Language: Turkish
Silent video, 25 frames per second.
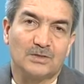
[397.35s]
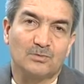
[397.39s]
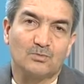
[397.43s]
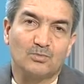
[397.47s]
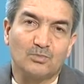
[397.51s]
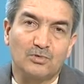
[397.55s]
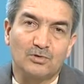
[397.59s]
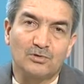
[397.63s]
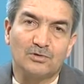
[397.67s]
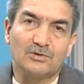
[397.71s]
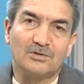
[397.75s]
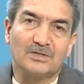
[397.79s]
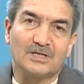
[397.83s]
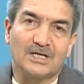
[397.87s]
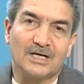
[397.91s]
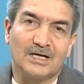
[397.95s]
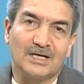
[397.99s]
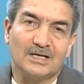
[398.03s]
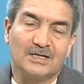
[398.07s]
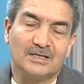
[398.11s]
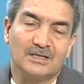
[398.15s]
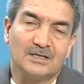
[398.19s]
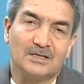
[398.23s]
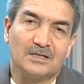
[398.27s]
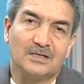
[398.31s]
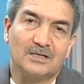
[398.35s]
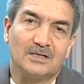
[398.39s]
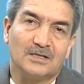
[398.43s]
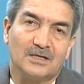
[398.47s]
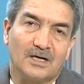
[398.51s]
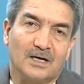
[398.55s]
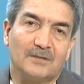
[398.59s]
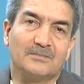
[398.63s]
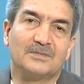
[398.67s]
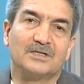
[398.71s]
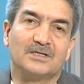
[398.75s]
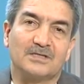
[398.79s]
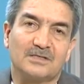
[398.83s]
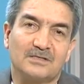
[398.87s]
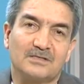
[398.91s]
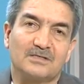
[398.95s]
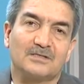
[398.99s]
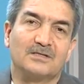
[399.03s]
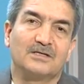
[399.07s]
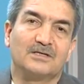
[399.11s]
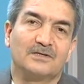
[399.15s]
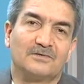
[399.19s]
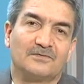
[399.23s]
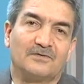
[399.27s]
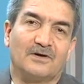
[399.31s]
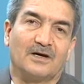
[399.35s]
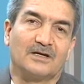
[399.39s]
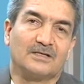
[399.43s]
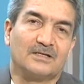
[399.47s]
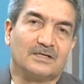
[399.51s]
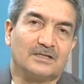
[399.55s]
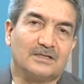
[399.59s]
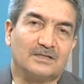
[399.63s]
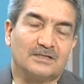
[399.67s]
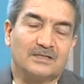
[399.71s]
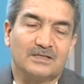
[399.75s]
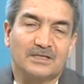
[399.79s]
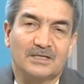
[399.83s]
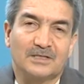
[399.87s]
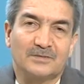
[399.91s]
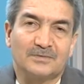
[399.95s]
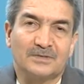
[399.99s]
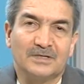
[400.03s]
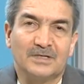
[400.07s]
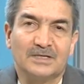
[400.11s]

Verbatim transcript: Bunun da Hamdi Yazır'ın ifade ettiği gibi